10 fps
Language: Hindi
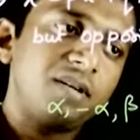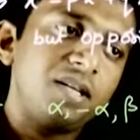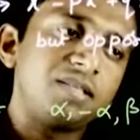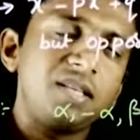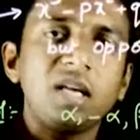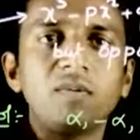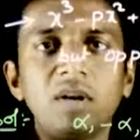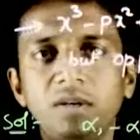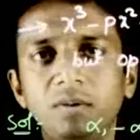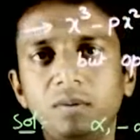इज
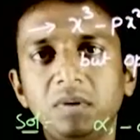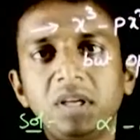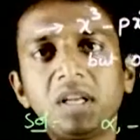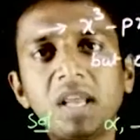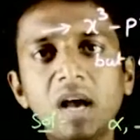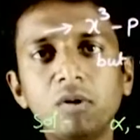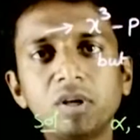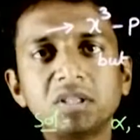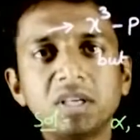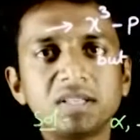इक्वल टू क्या
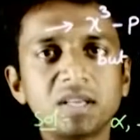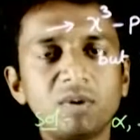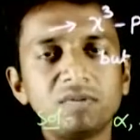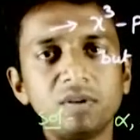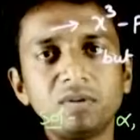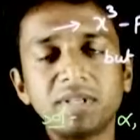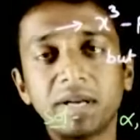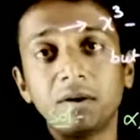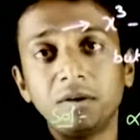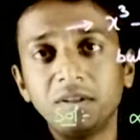होना चाहिए सम ऑफ द रूट्स
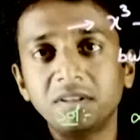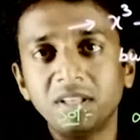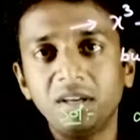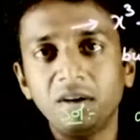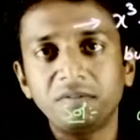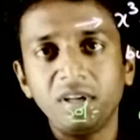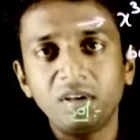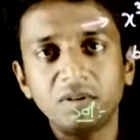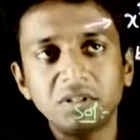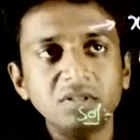अकॉर्डिंग टू द थ्योरी ऑफ
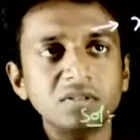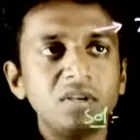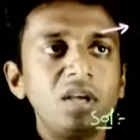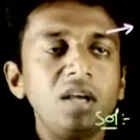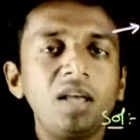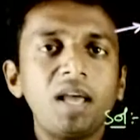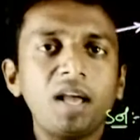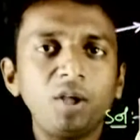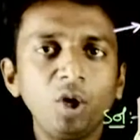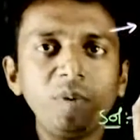इक्वेशंस
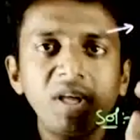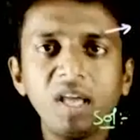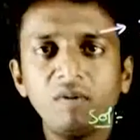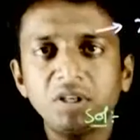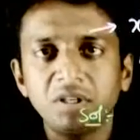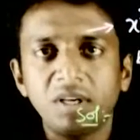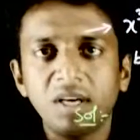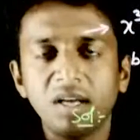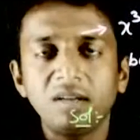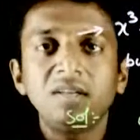एक क्यूबिक इक्वेशन
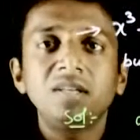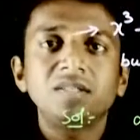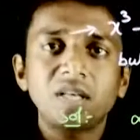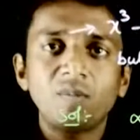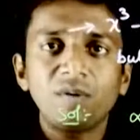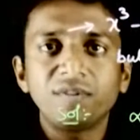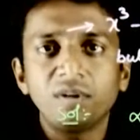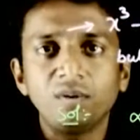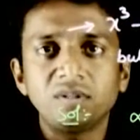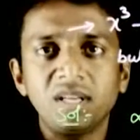का सम ऑफ द
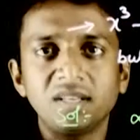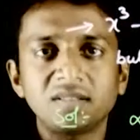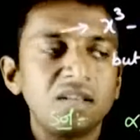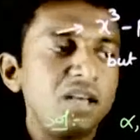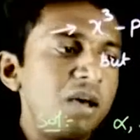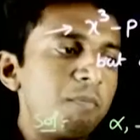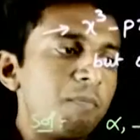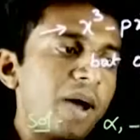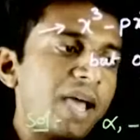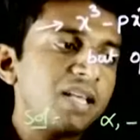रूट्स इज
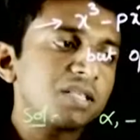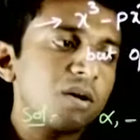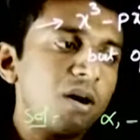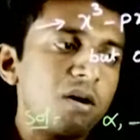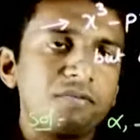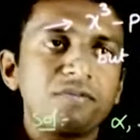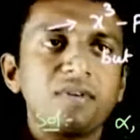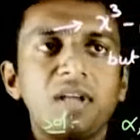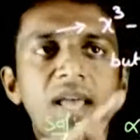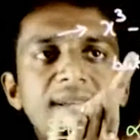माइनस
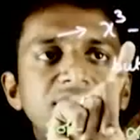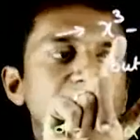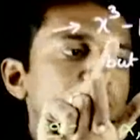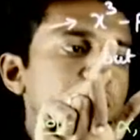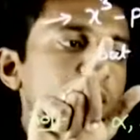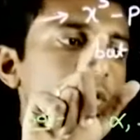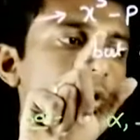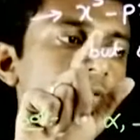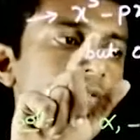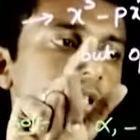ऑफ एक्स स्क्वायर
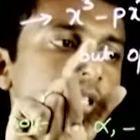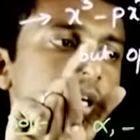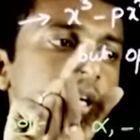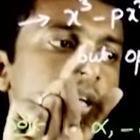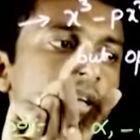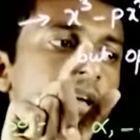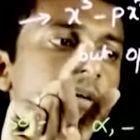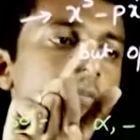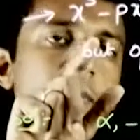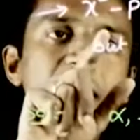कोएफिशियंट
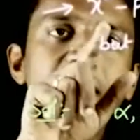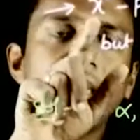बाय